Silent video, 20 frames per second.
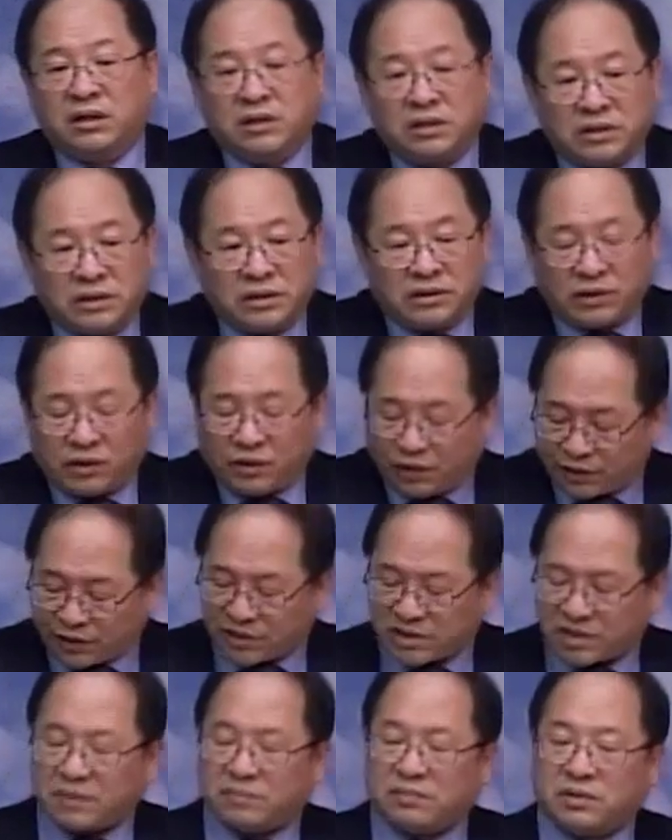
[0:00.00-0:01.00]
그는
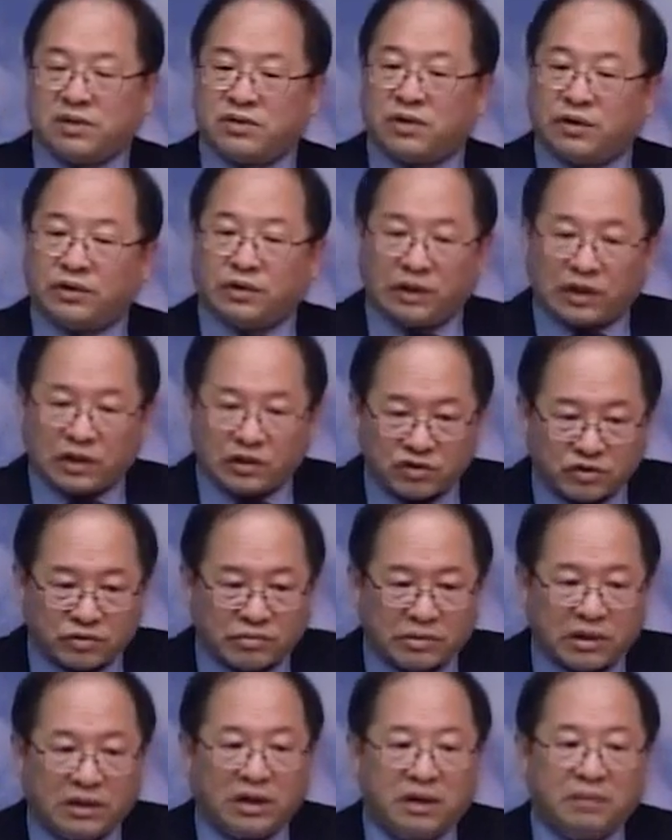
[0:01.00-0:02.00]
어렸을 때부터 성령에
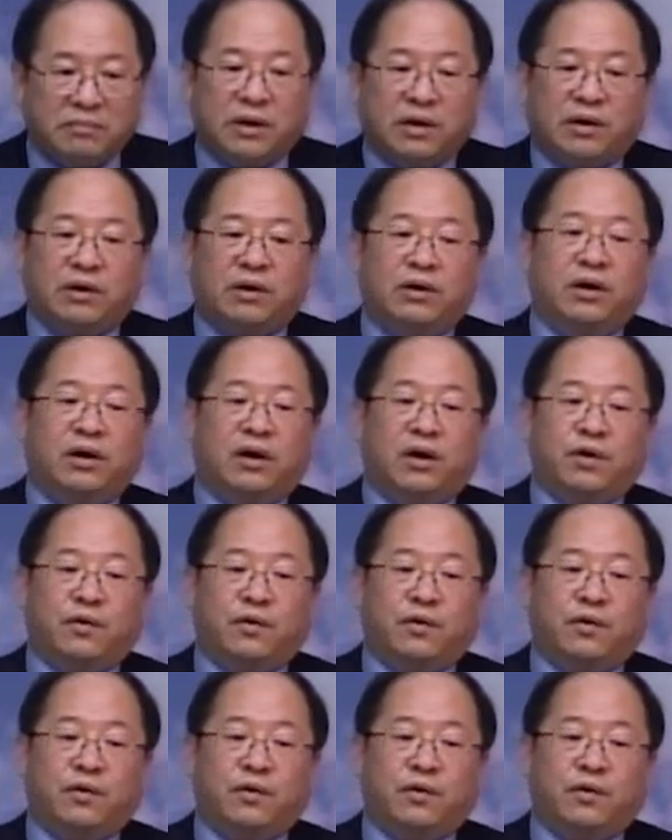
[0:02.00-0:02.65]
충만하며